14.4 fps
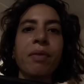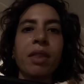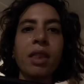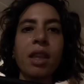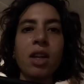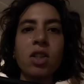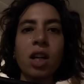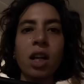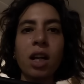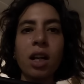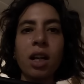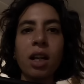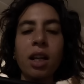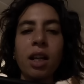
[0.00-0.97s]
ده
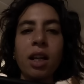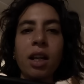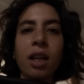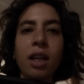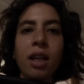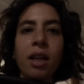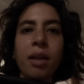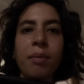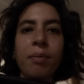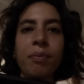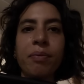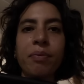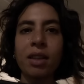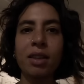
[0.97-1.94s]
شكل ال
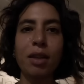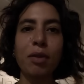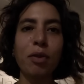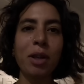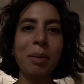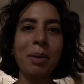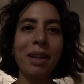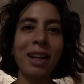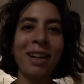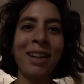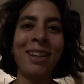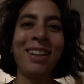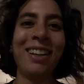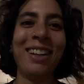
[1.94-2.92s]
تليفوني بيرن
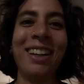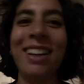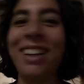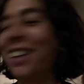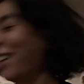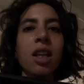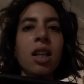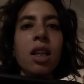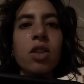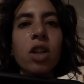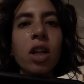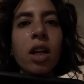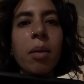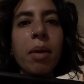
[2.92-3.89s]
ده
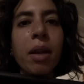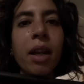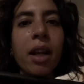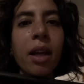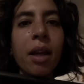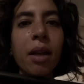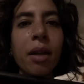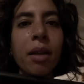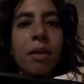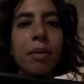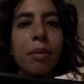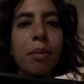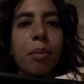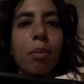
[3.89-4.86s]
شكل البنانا
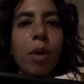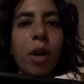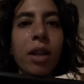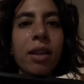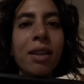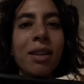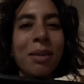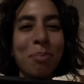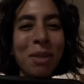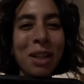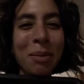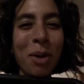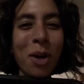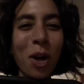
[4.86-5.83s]
بريد
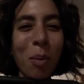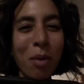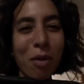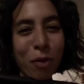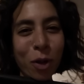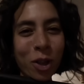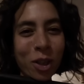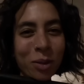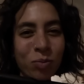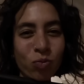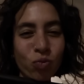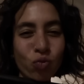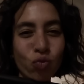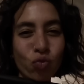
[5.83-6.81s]
بعد ما خرج من الفرن
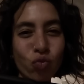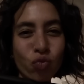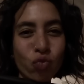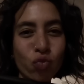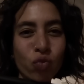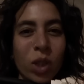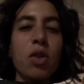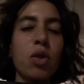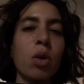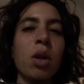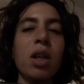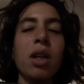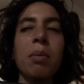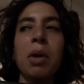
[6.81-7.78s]

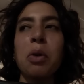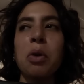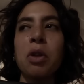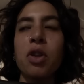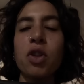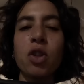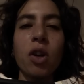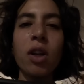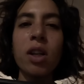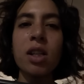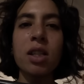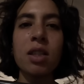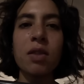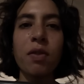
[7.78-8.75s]
سوري ما كنتش
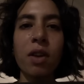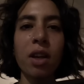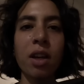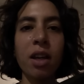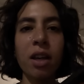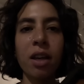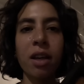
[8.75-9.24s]
خالص في